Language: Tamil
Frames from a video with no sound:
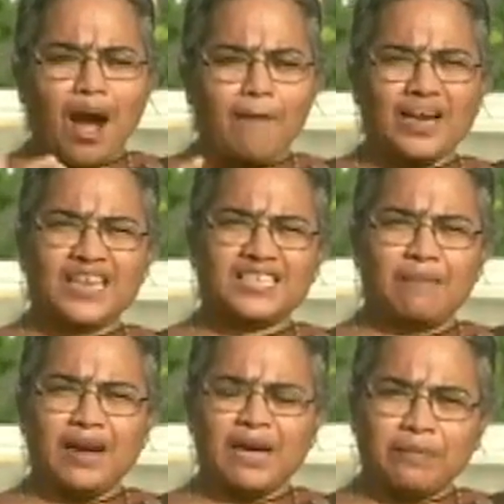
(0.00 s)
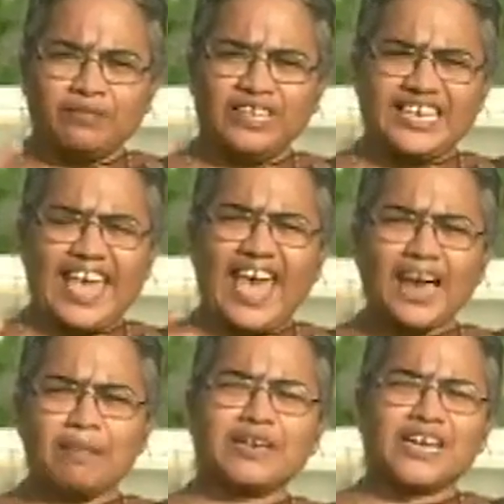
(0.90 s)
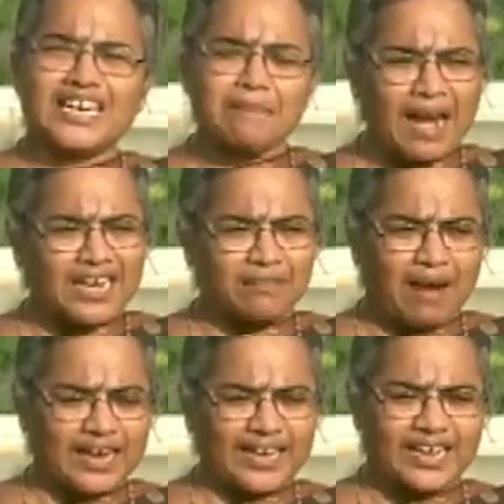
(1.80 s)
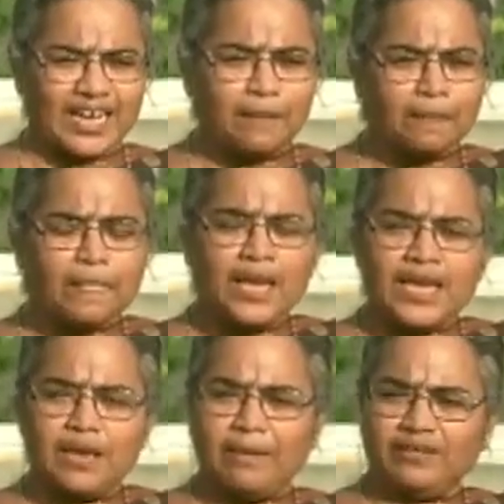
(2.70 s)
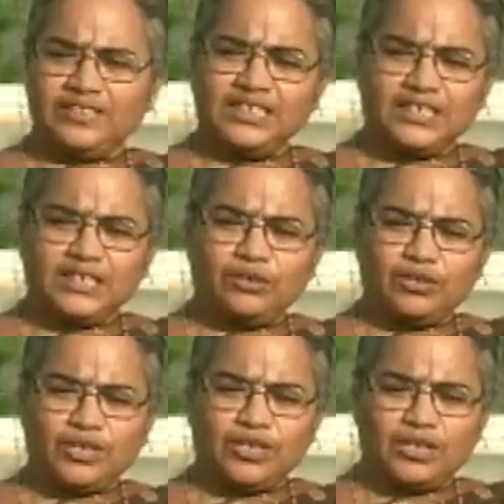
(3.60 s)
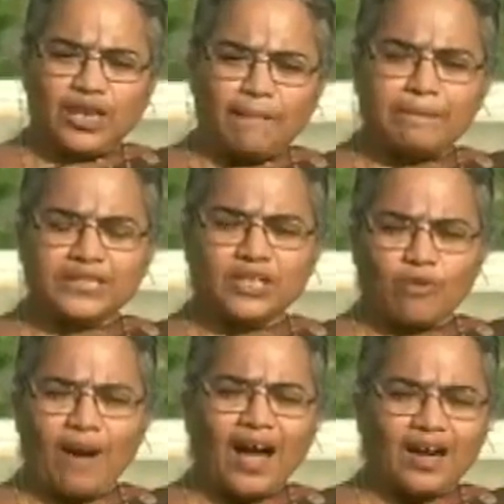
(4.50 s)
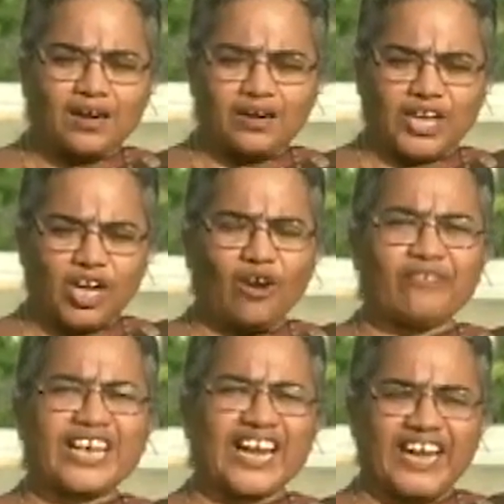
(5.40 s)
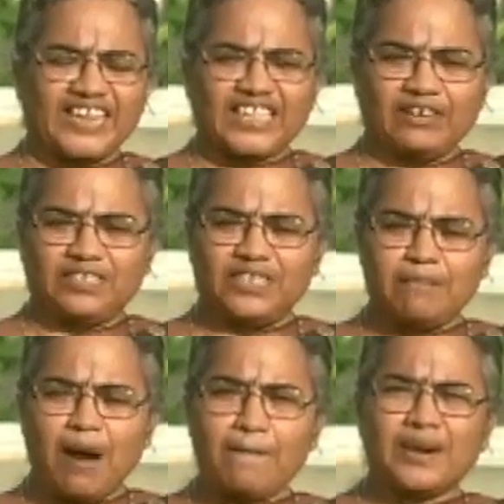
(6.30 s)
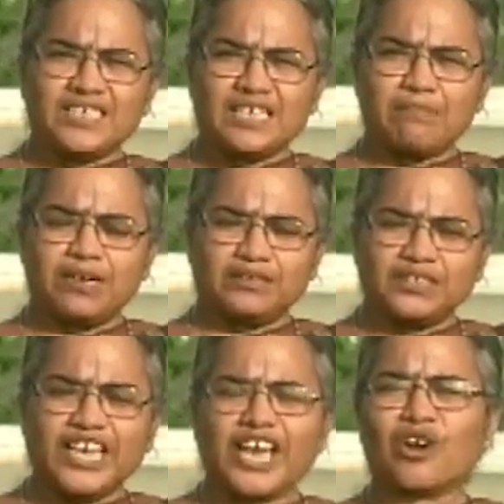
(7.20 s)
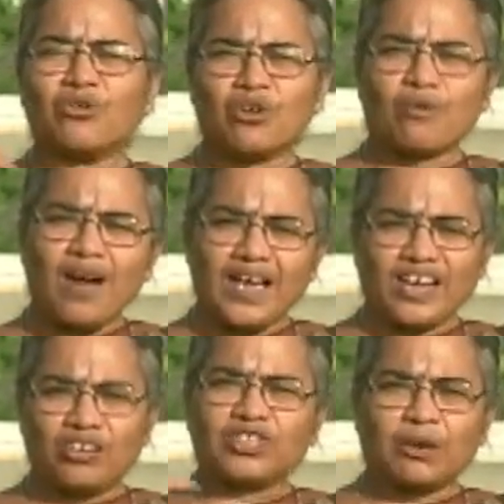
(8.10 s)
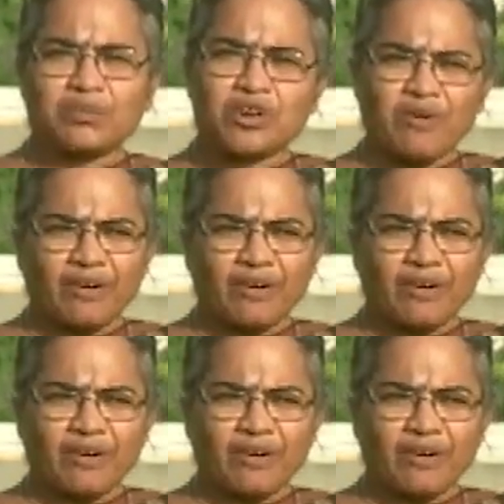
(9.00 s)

மாப்பிள்ளை சம்பா இப்போ வந்து ஏகப்பட்ட டிமாண்டு மார்க்கெட்டில் இப்போ வந்து ஒரு ஐம்பது ரூபா கிலோ விற்கிற இடத்துல வந்து மாப்பிள்ளை சம்பா வந்து இரநூறுபா இரநூத்தம்பது ரூபா